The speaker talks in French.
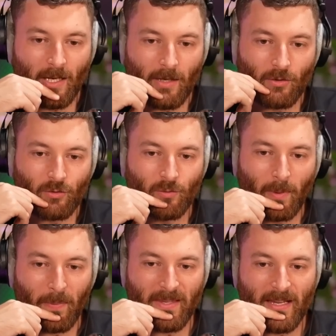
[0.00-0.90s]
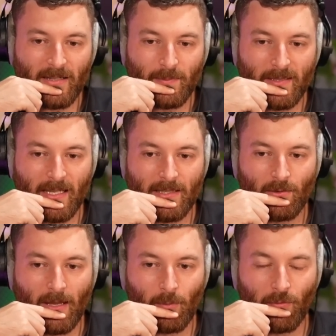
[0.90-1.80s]
dans une pépinière spécialisée
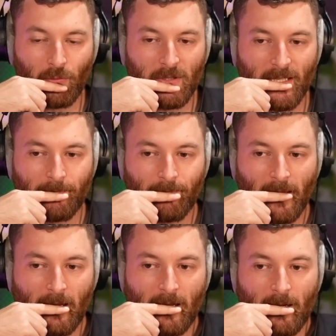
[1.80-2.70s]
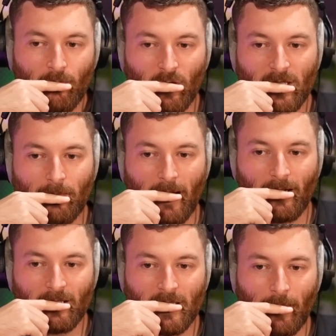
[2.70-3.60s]
en arbres fruitiers. Moi, j'ai
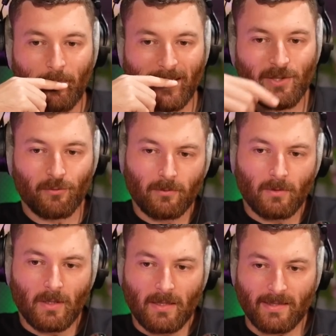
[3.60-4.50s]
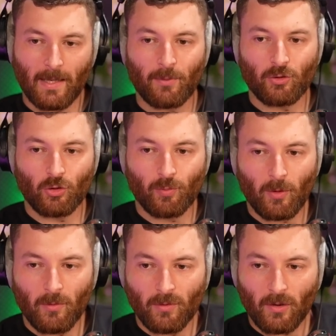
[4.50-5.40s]
ma, j'ai ma passion. Ça dépend ce que tu
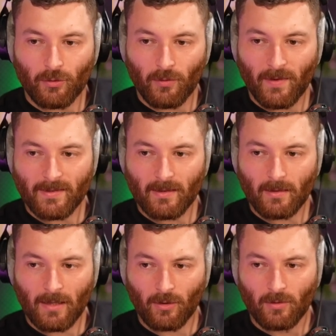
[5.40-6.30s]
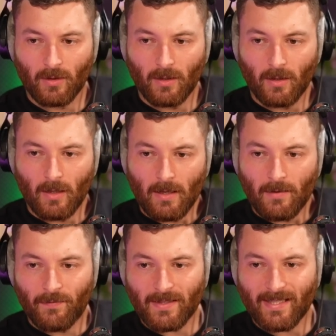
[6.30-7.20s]
prends, mais on est entre 25. Attends.
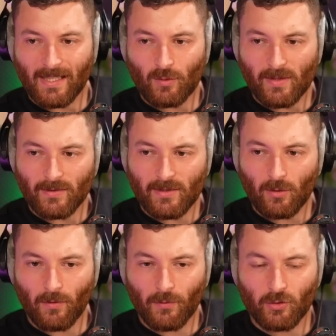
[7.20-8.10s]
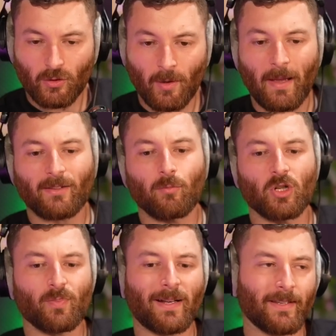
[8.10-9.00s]
25 et 70 euros en fonction. Non, mais attends, moi,
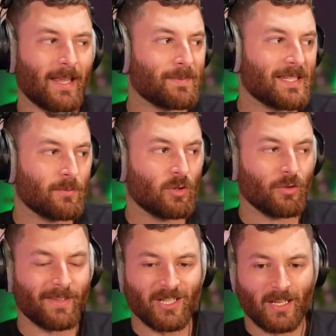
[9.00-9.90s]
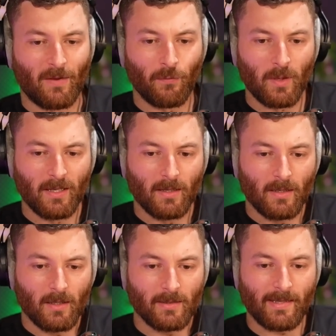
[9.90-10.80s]
je parle d'un arbre qui donne déjà des fruits.
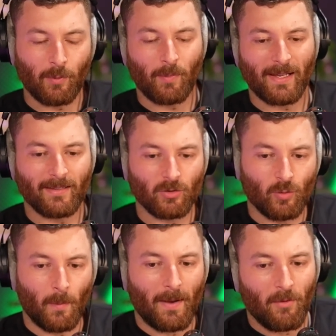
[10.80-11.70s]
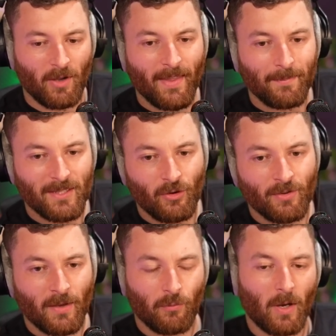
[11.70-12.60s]
Ça peut pas être. Tu peux pas avoir un arbre qui
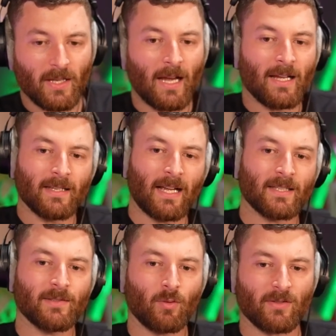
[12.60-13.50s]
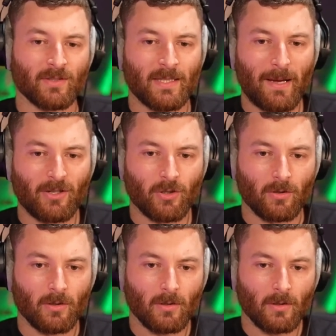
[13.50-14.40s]
donne des fruits à, 70 balles, genre.